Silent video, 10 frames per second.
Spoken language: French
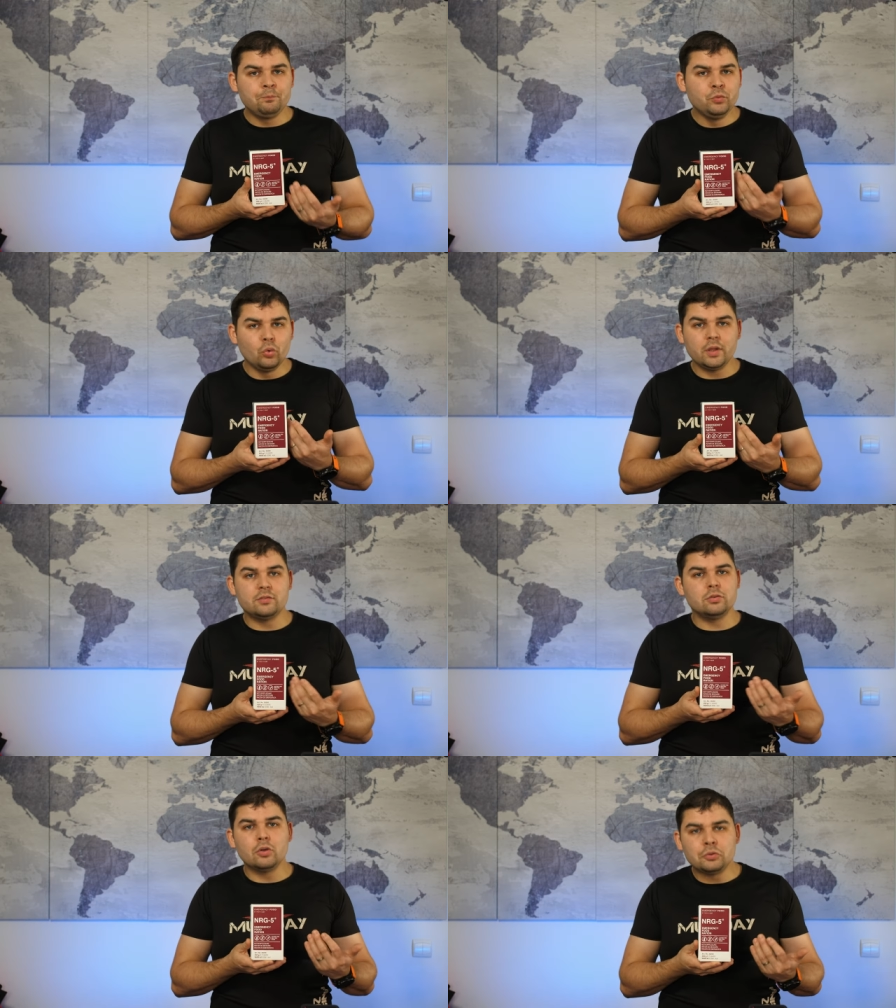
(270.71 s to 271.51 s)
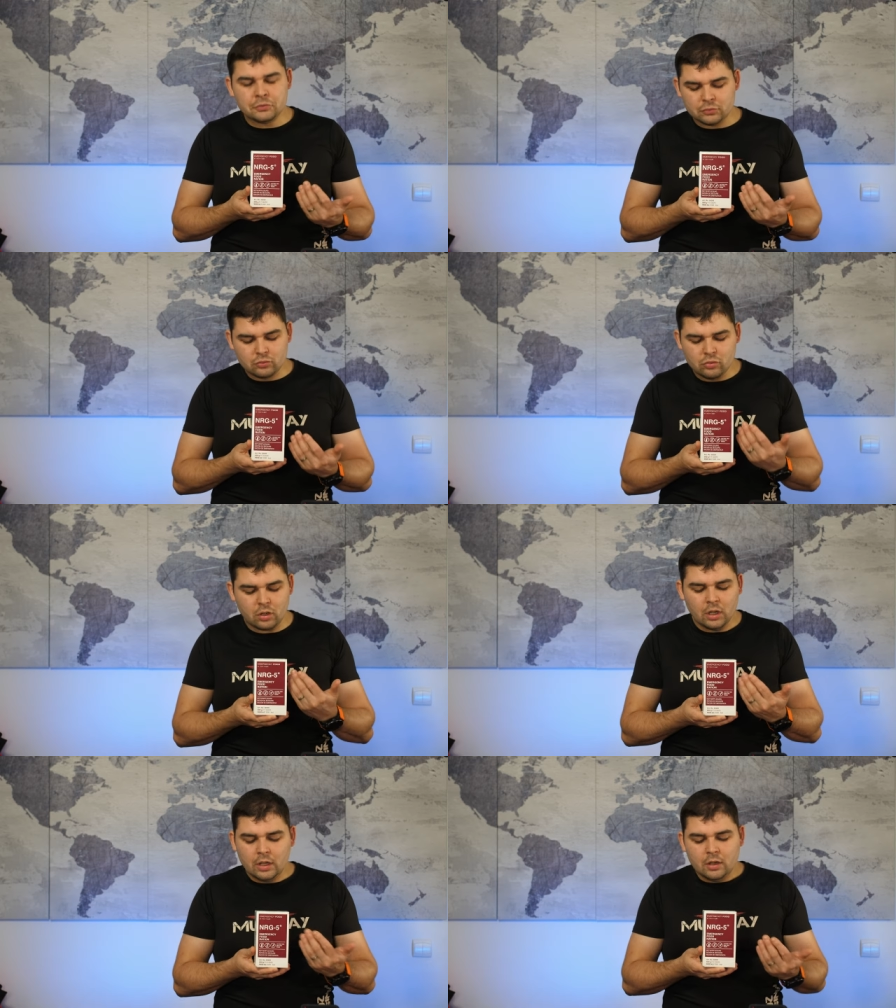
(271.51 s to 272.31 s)
nourriture de
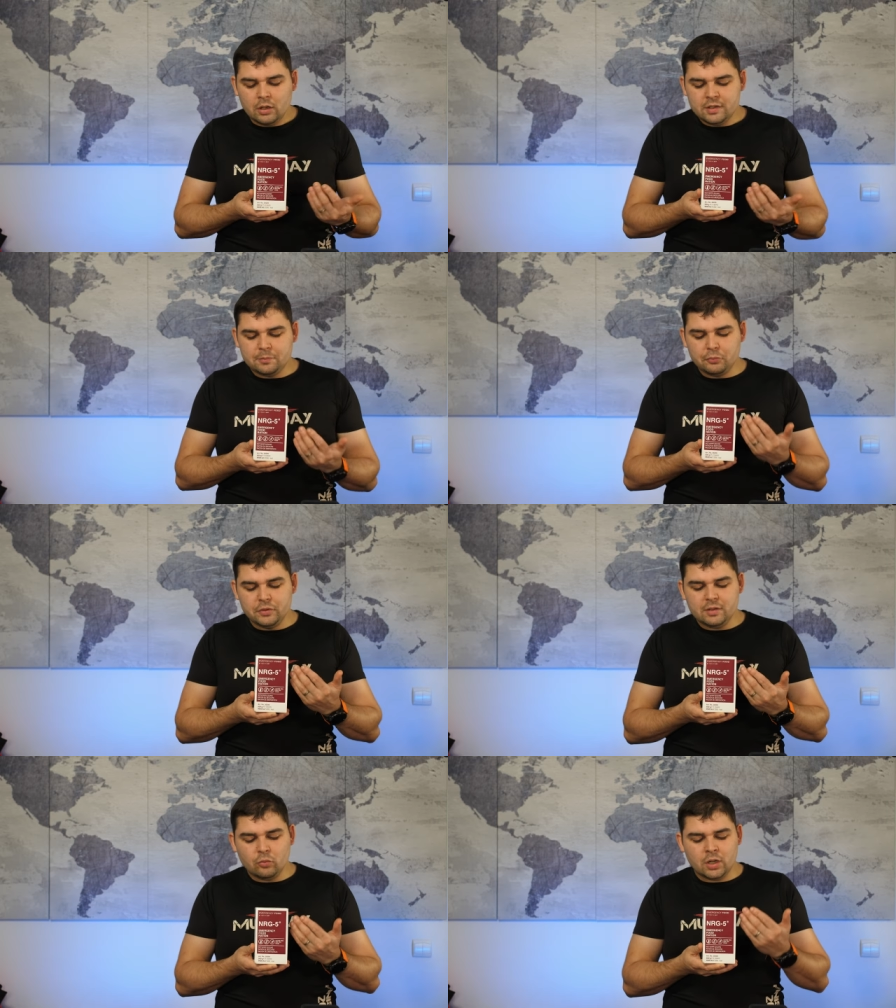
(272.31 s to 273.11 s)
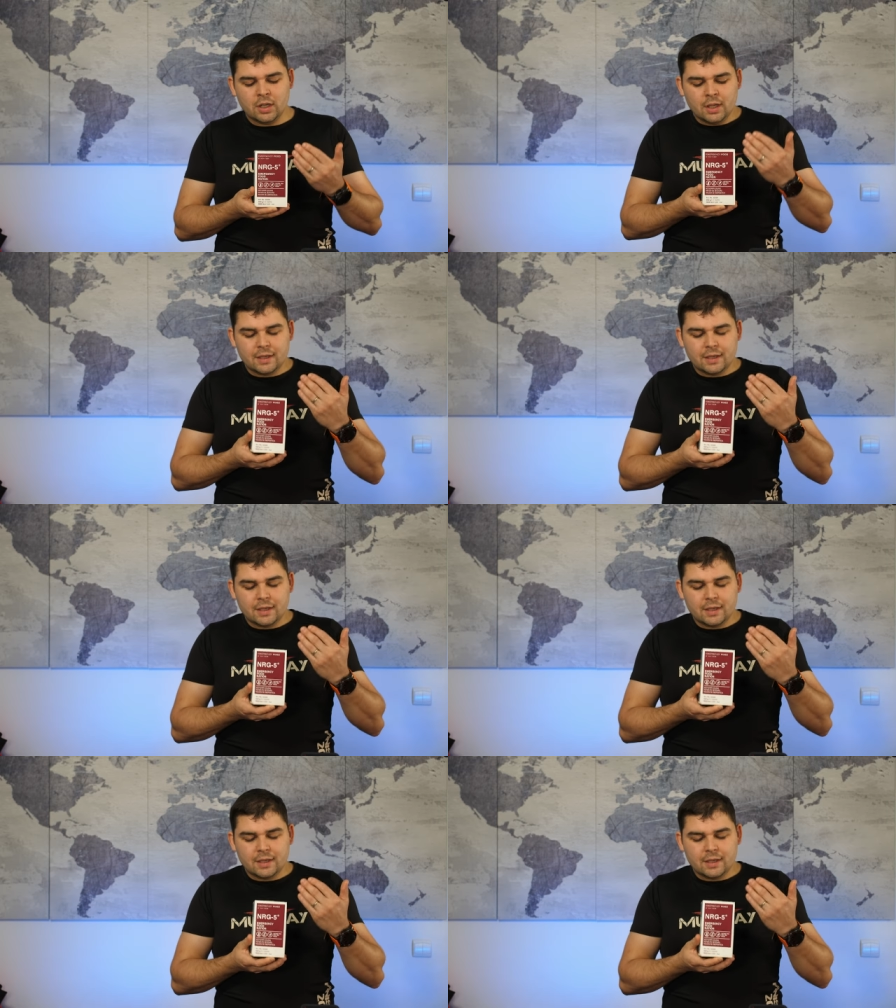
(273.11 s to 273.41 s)
secours, ni plus ni moins.